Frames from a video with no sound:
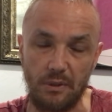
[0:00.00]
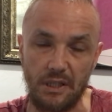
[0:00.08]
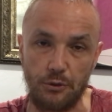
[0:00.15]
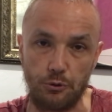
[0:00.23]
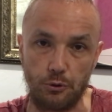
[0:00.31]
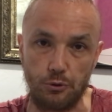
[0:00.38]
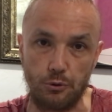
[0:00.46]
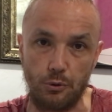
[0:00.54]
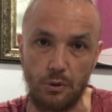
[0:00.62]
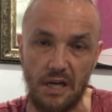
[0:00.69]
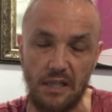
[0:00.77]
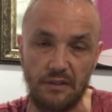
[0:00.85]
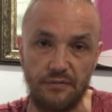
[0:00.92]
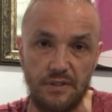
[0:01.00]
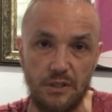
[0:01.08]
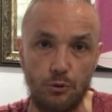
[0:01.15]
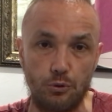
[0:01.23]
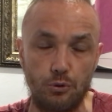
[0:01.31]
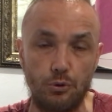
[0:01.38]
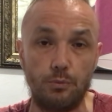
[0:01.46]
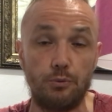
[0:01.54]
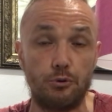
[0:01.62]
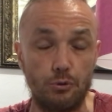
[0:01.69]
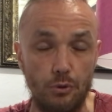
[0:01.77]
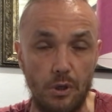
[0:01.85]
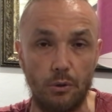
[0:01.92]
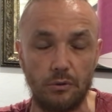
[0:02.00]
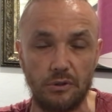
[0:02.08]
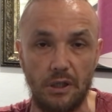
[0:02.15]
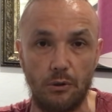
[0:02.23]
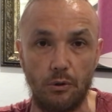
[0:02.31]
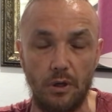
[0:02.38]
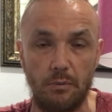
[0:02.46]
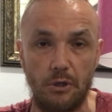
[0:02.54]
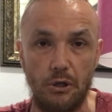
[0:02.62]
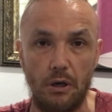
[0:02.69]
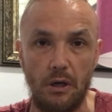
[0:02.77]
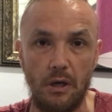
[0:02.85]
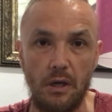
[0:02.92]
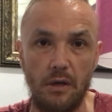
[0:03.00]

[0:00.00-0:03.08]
Bir kere çok soğukkanlı, fizik gücünü bütünüyle ortaya koyabiliyor